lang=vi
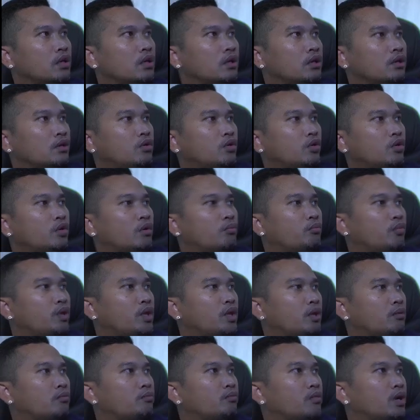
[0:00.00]
còn lập
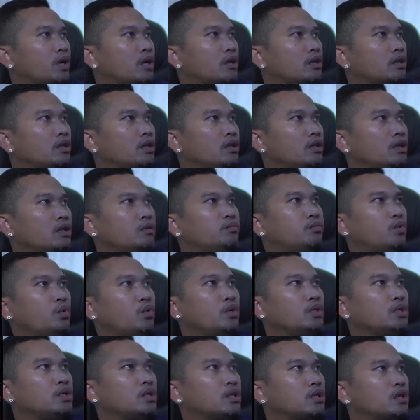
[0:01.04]
hiệp lờ đê phu
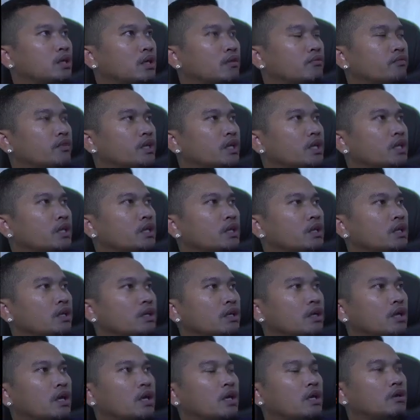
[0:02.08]
chieng à free
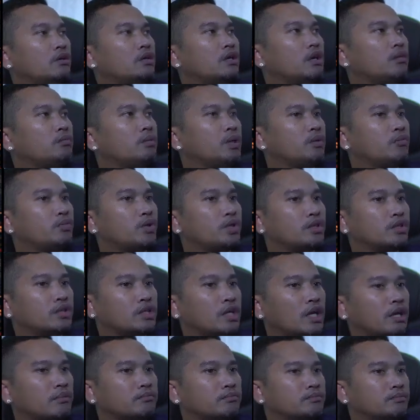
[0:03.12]
hỏi admin phần
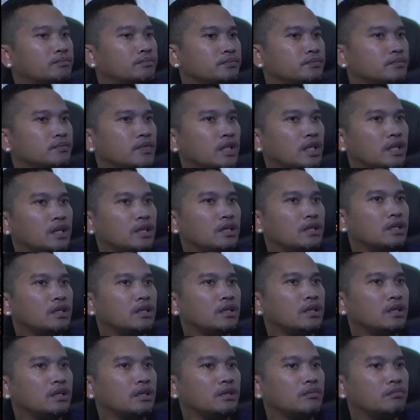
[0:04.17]
trăm à năng này
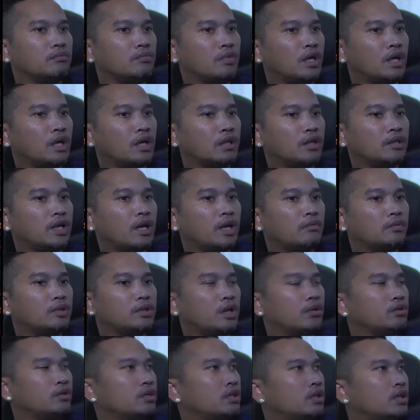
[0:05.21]
à thạo bây
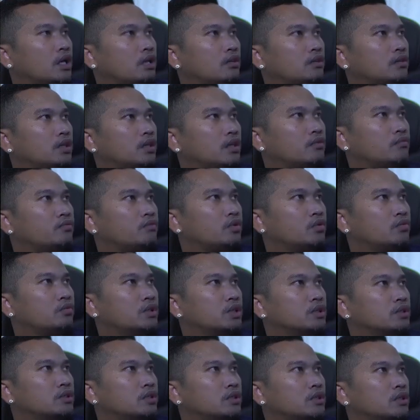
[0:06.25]
giờ này cả tình full
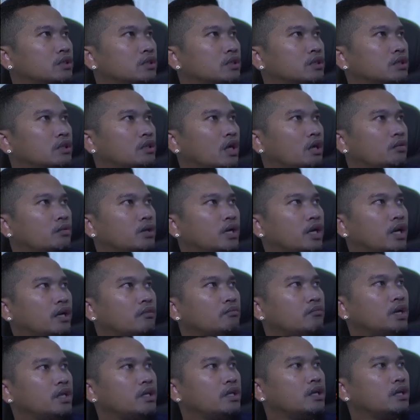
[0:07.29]
version hay mà khai
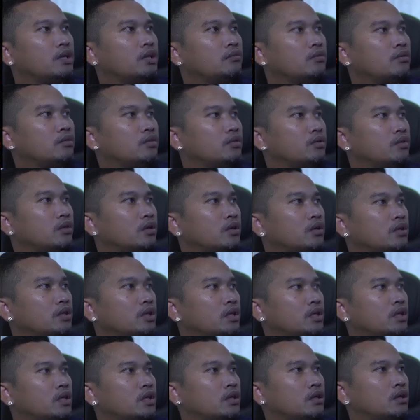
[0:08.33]
bay hiếu lắm không con ăn
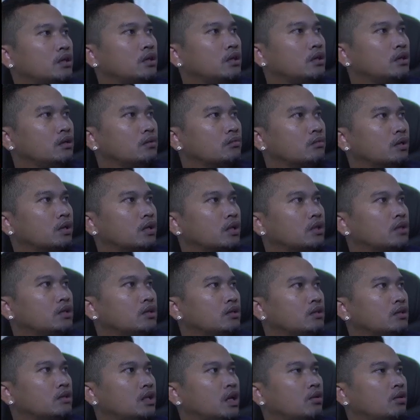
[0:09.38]
chén đi mà ta
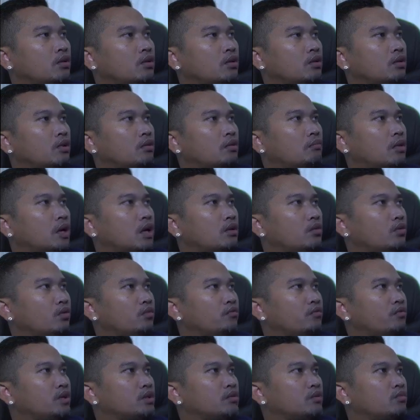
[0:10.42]
dương nè thọp ban lui
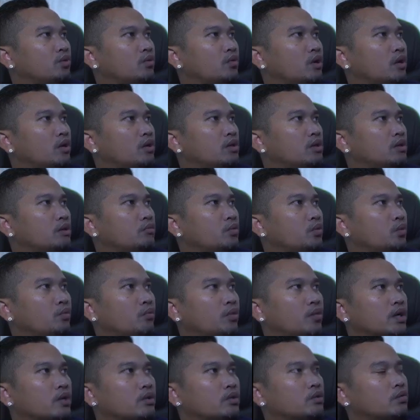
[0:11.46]
Facebook hay dương pung
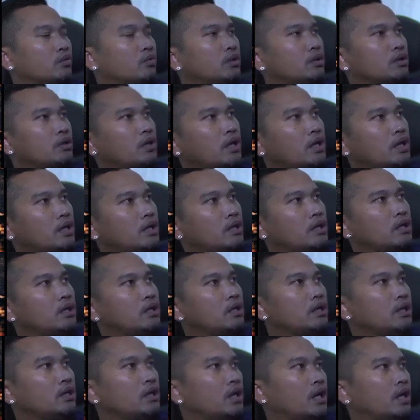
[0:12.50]
phở thu lương đãi
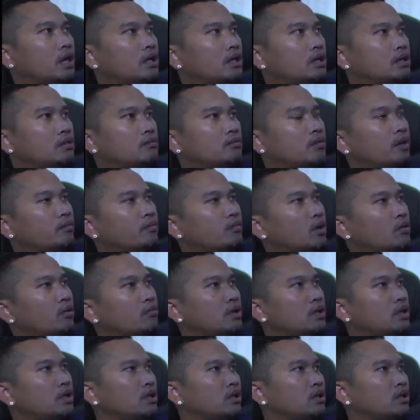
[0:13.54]
anh ấy xem nhóm ấy nè